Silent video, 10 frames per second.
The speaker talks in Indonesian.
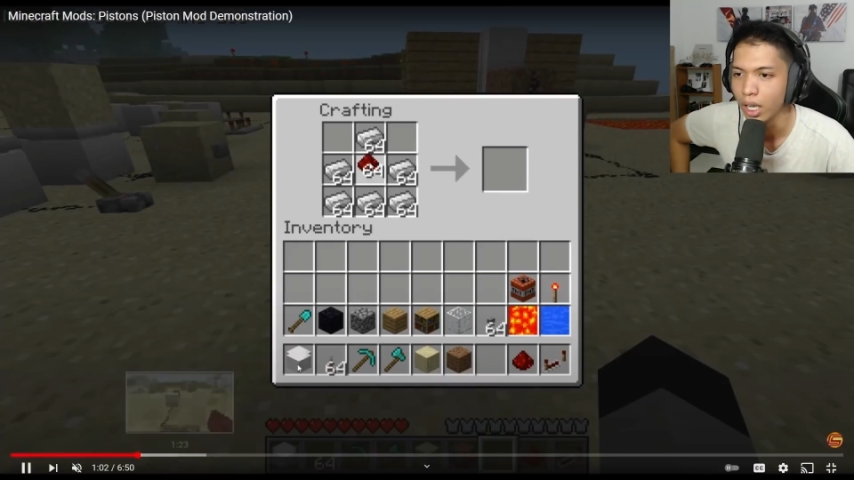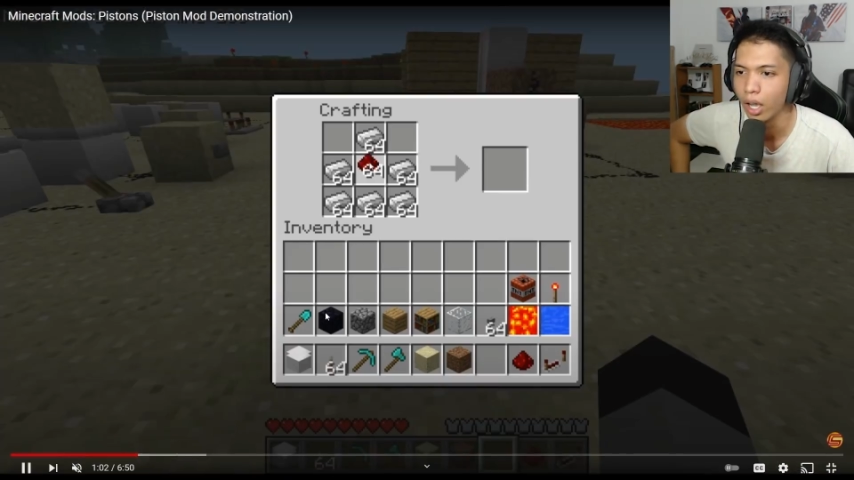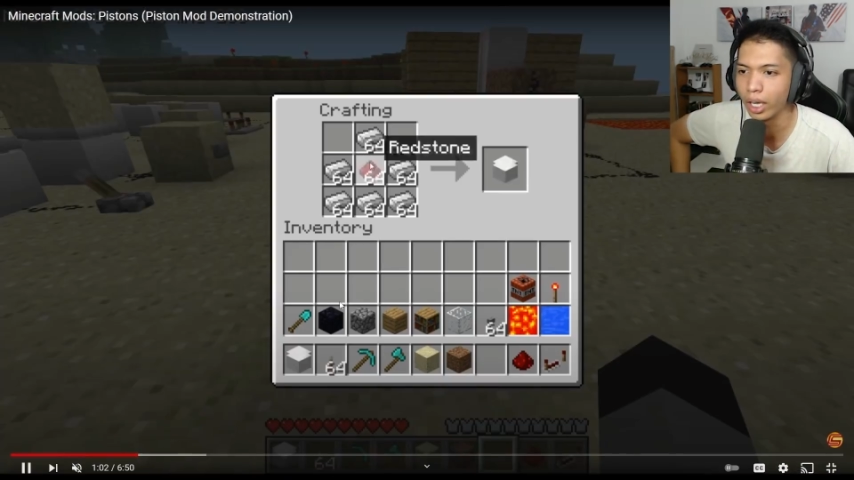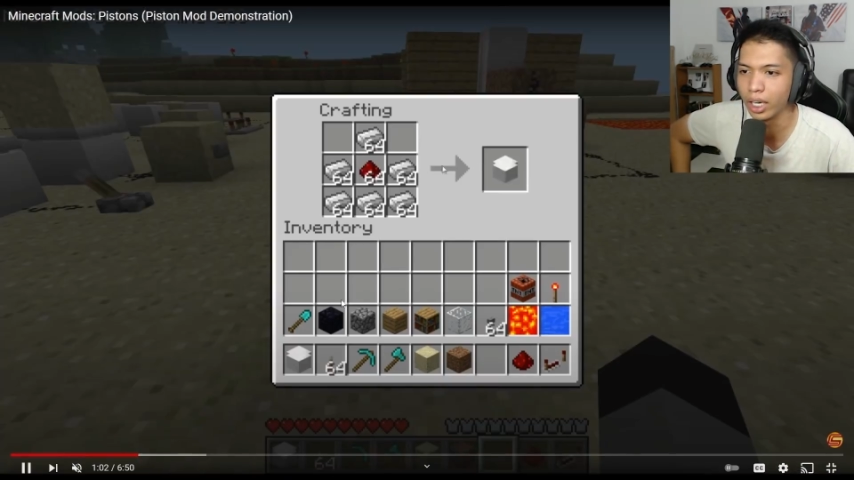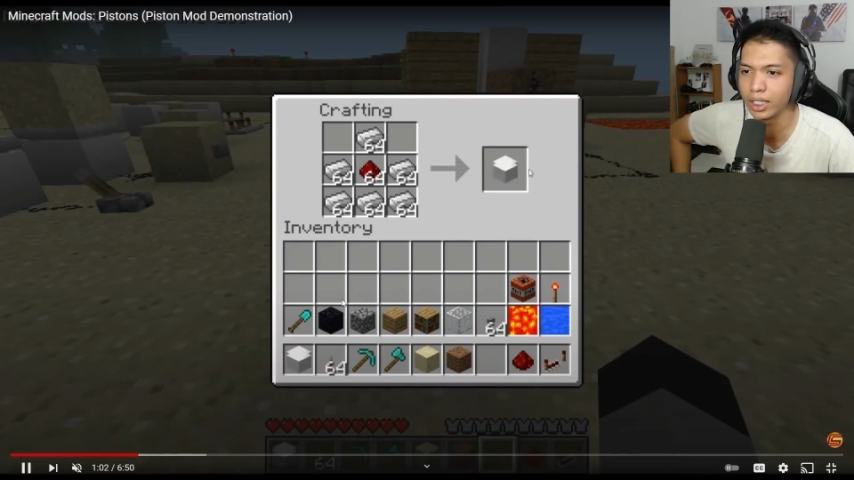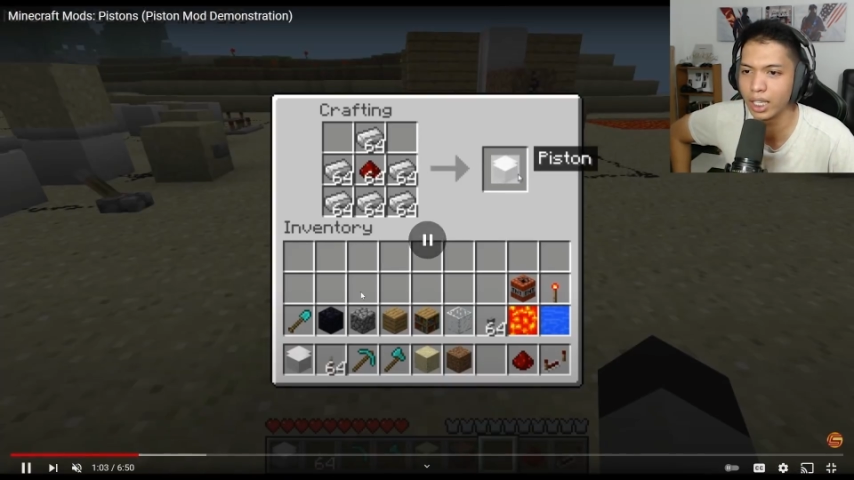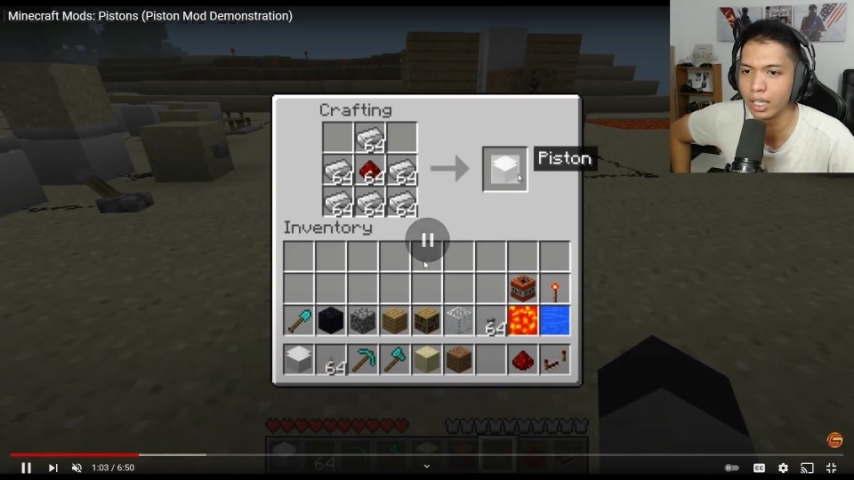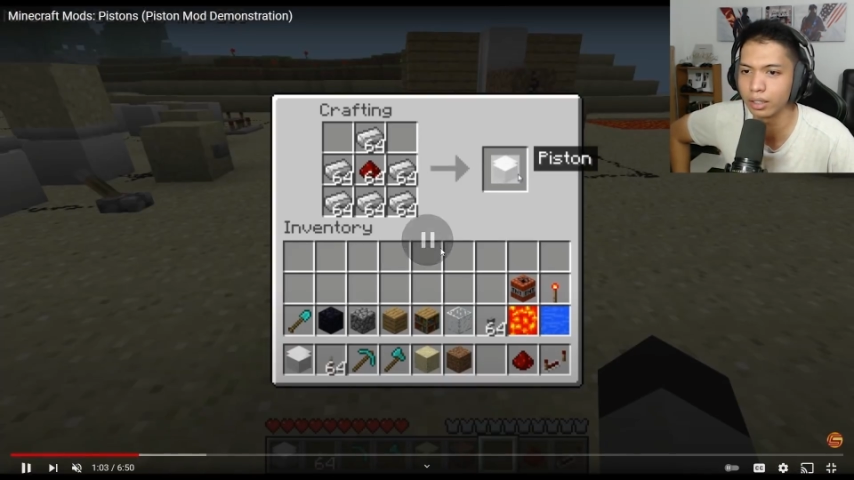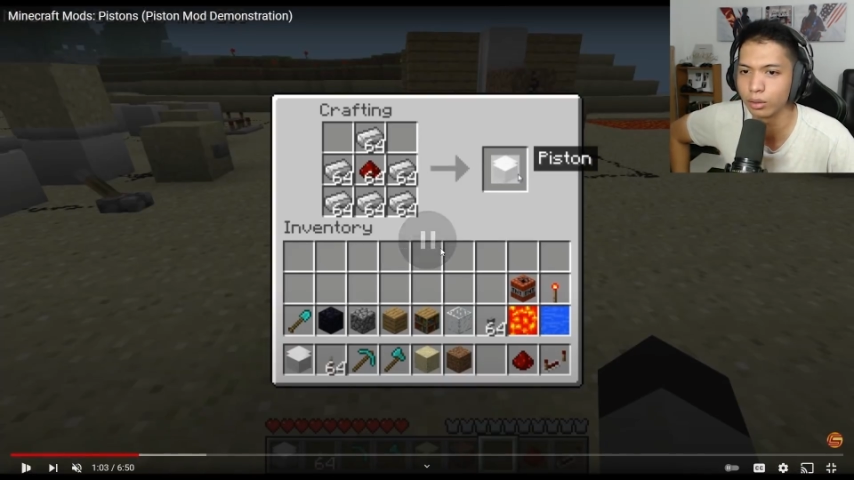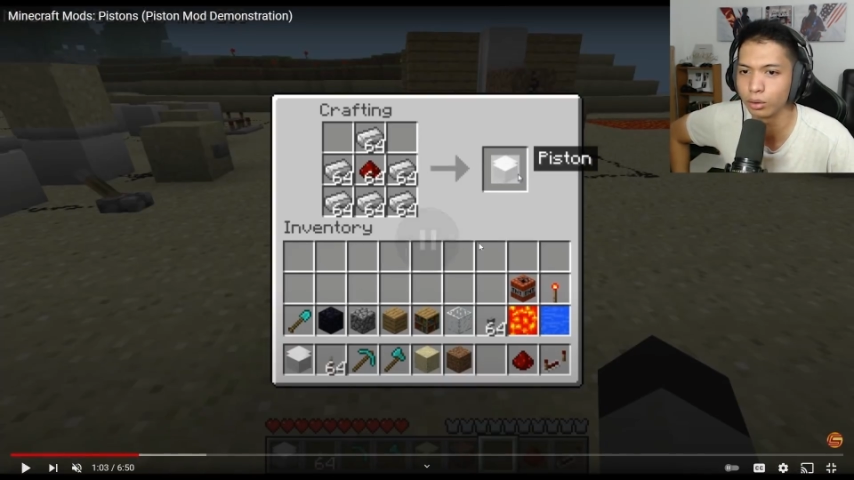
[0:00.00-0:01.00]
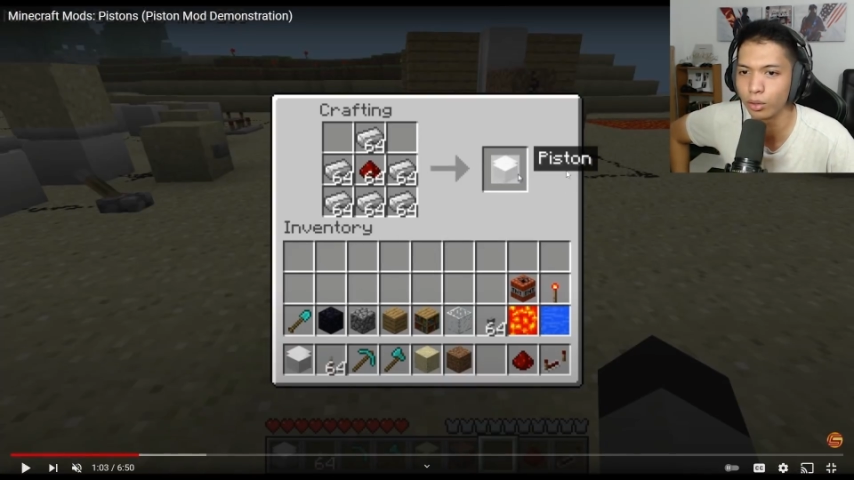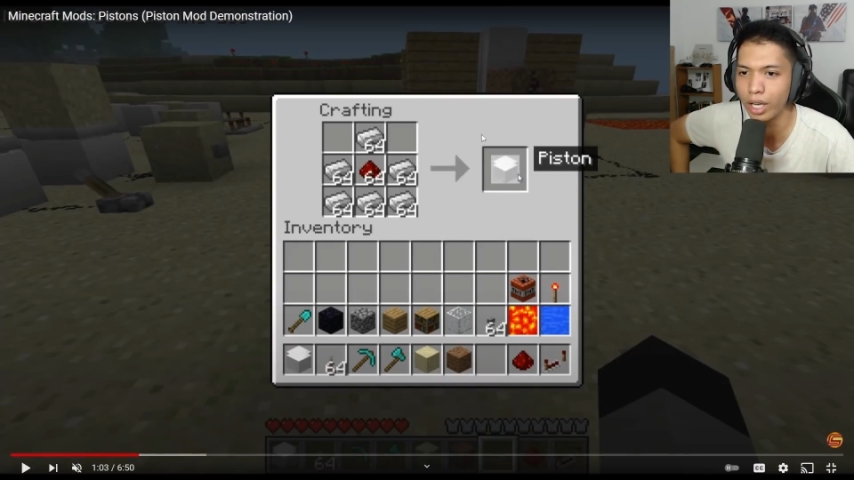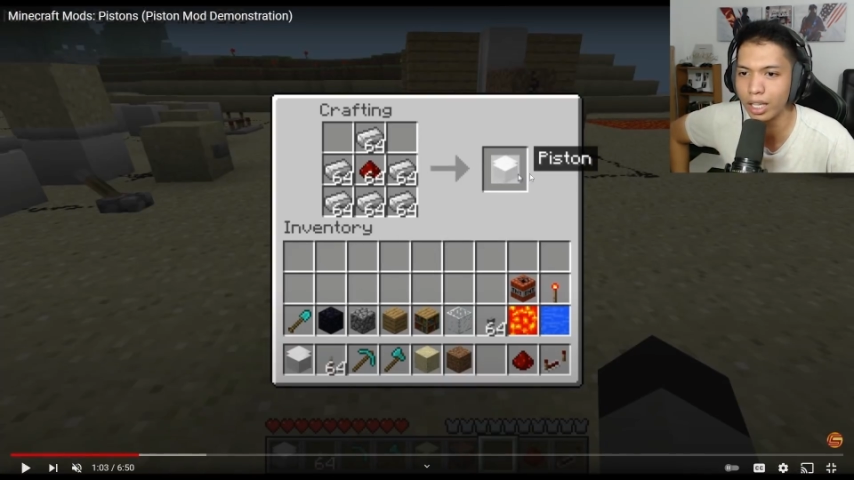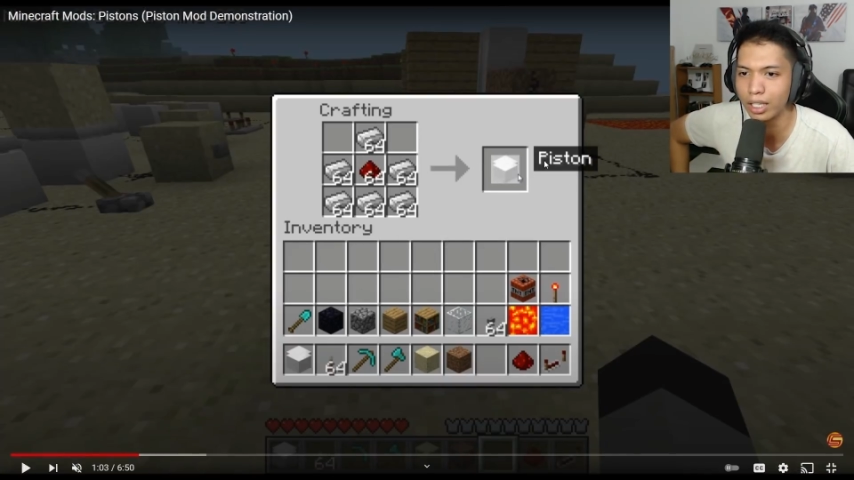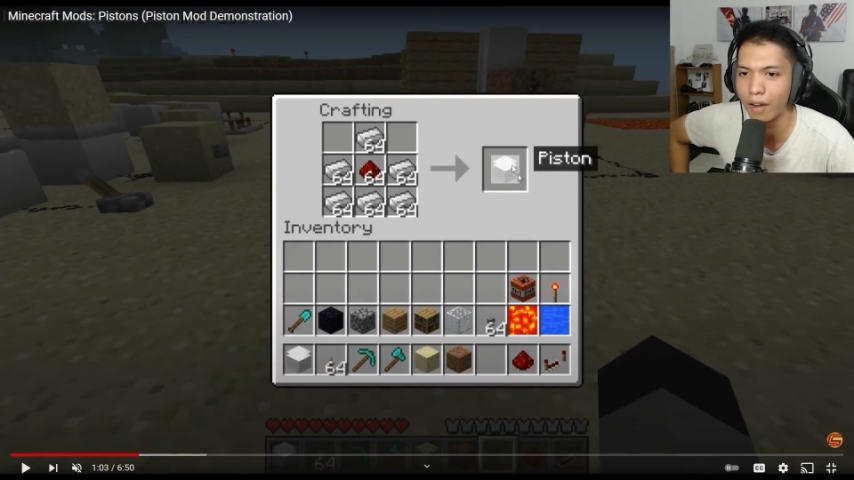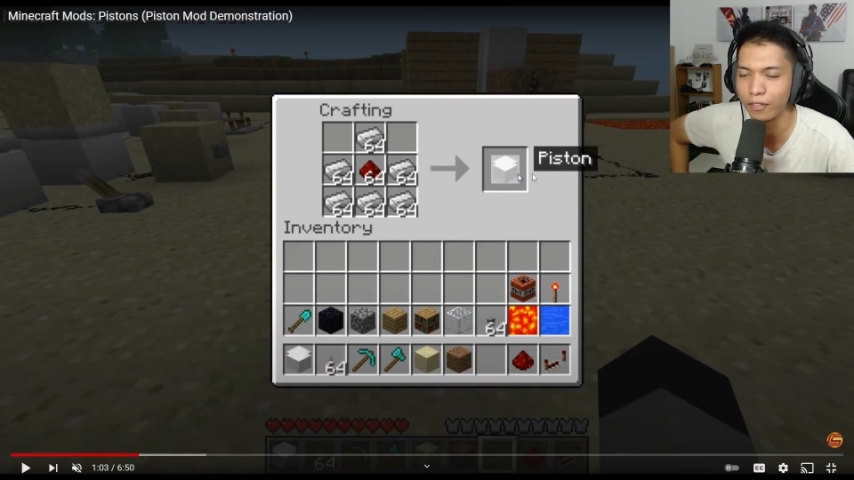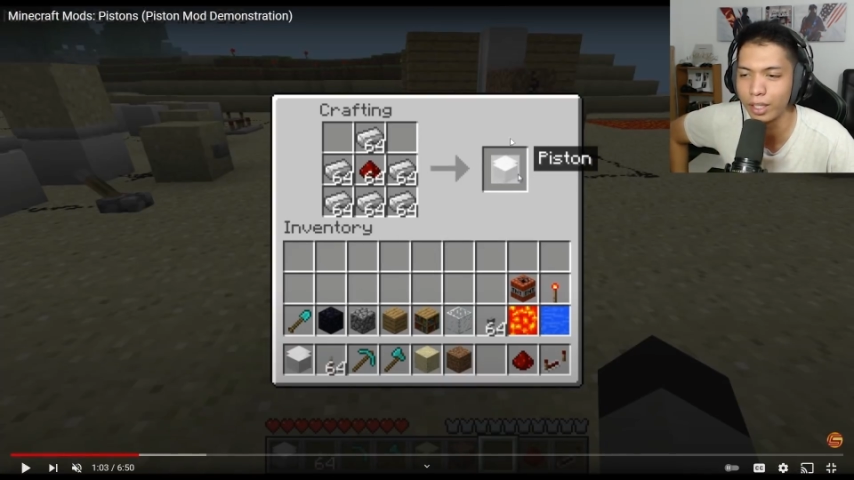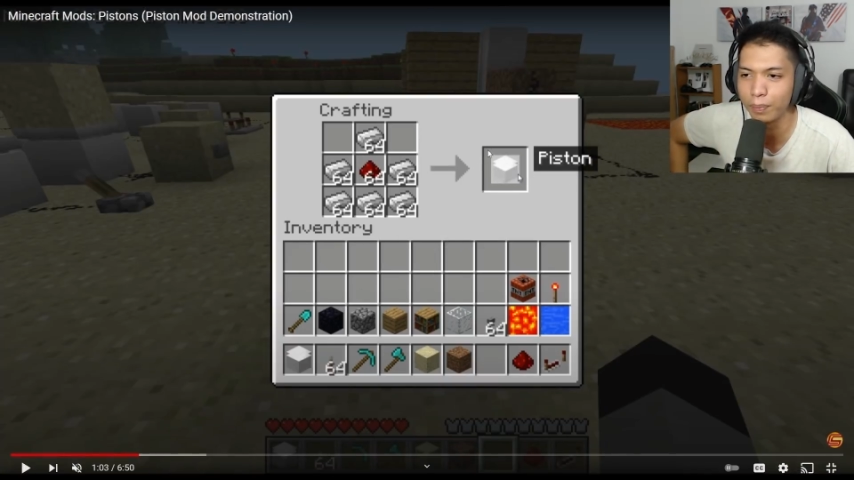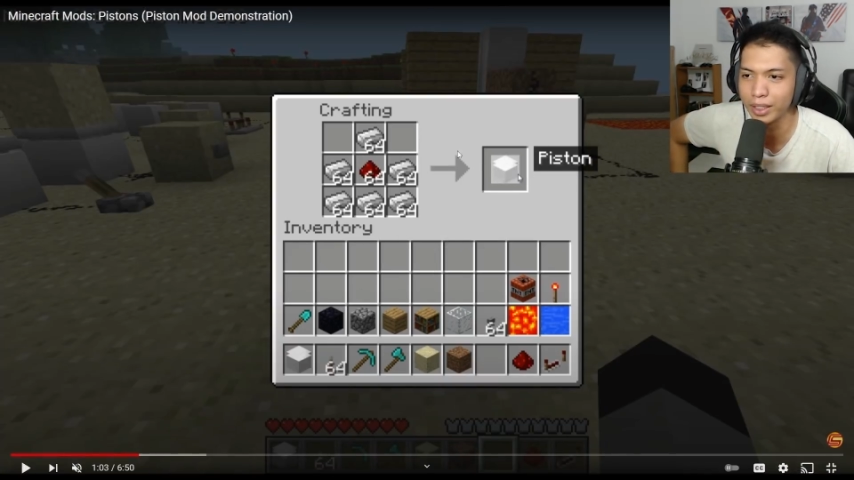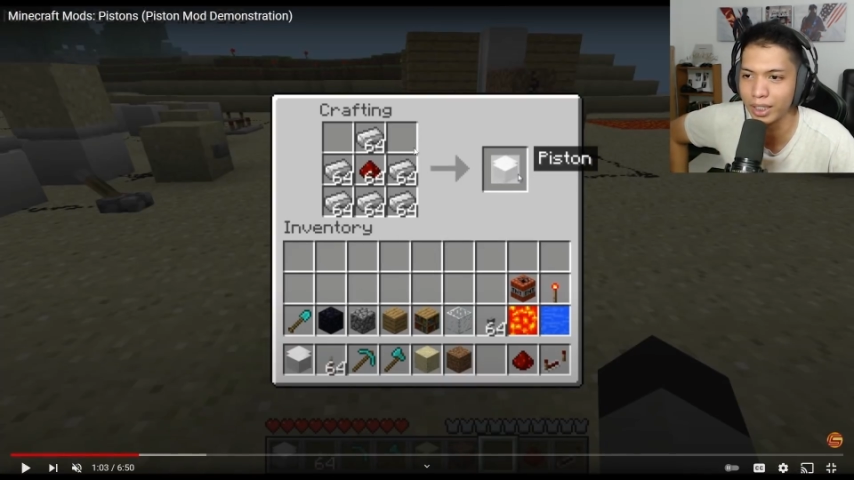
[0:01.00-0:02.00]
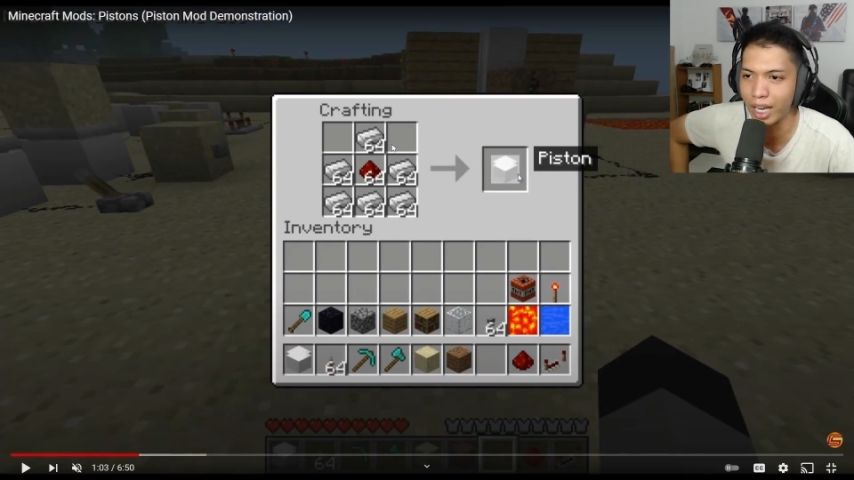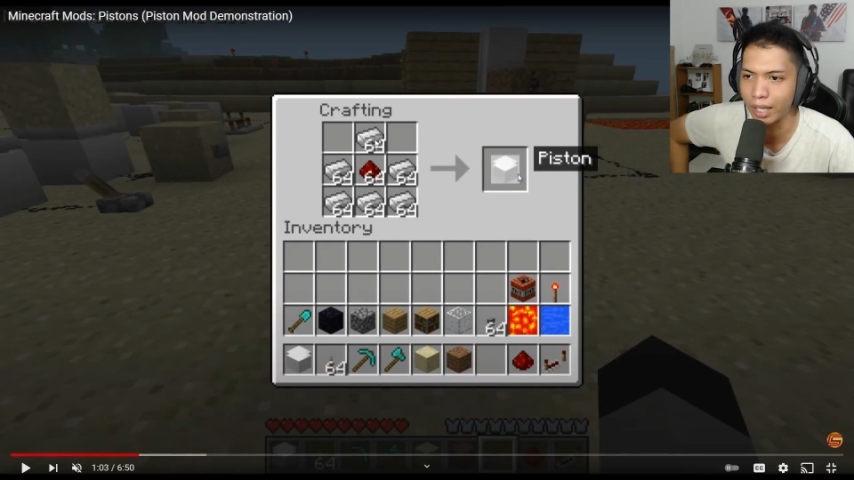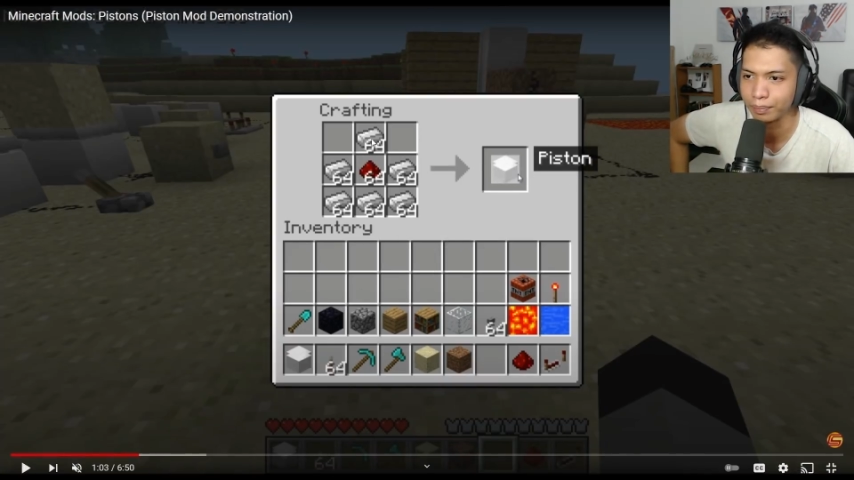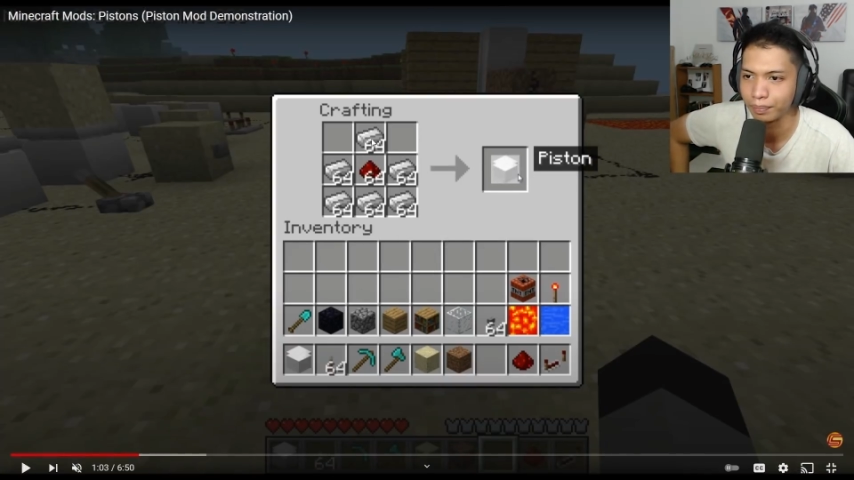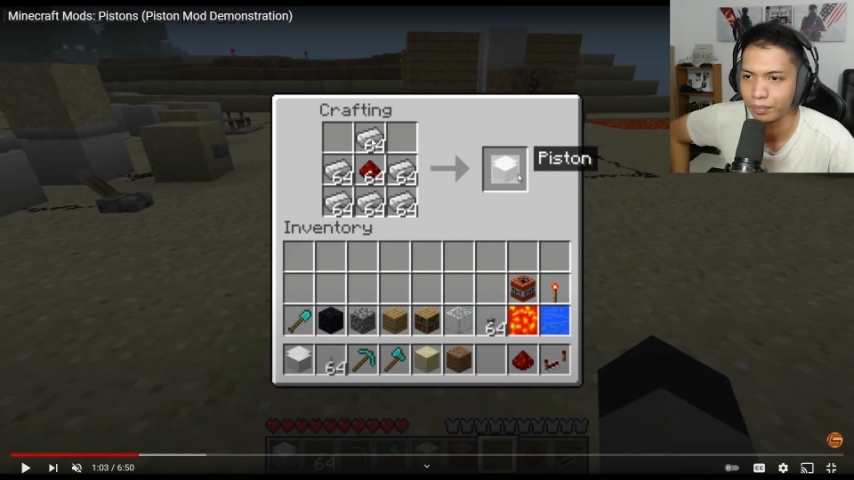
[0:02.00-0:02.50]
oke okay, ini cara tutorial crafting pistonnya